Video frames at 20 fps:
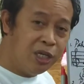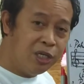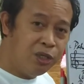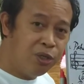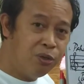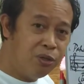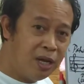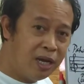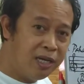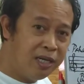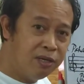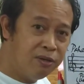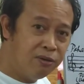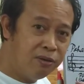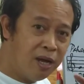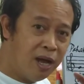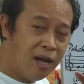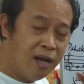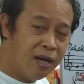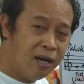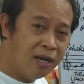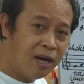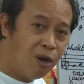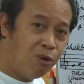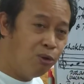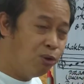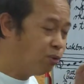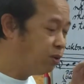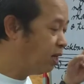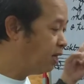Yun ay ang uh,
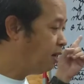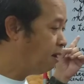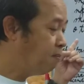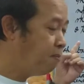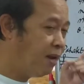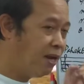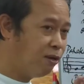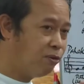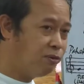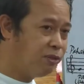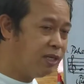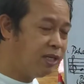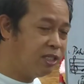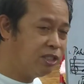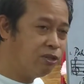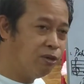kahulugan ng melody.